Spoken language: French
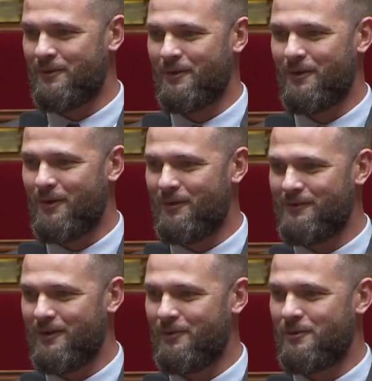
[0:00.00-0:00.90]
euh,
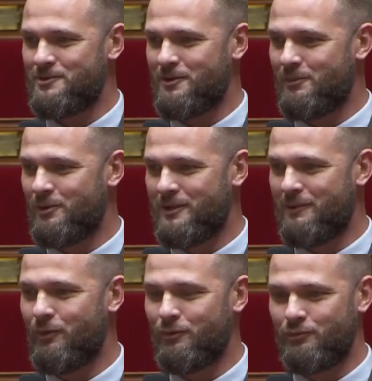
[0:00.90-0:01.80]
envers l'ensemble
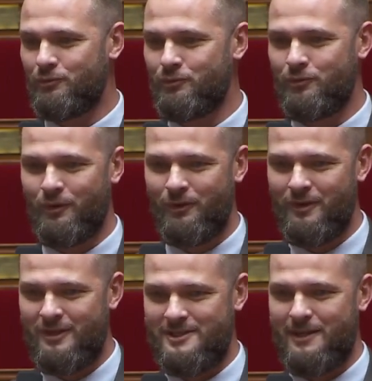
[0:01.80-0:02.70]
des bancs, nous nous
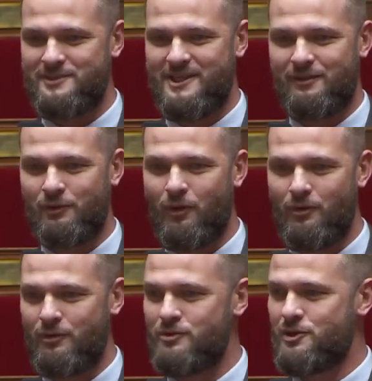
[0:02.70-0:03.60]

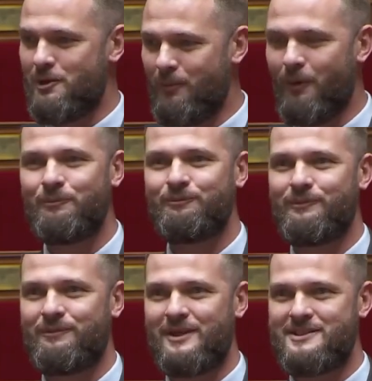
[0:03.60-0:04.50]
abstiendrons seulement.
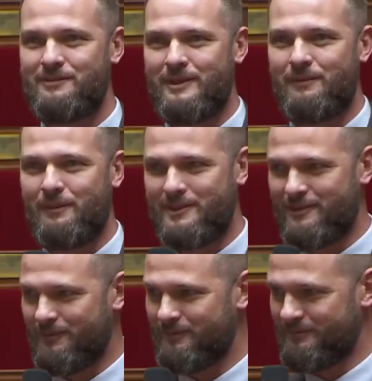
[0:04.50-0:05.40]
Merci Madame la
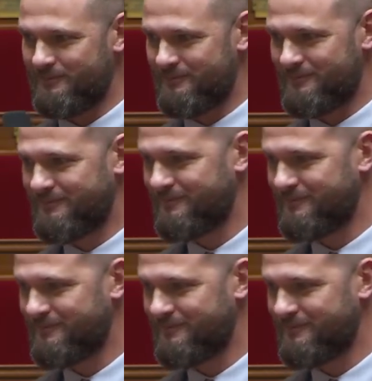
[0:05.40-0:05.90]
Présidente. Merci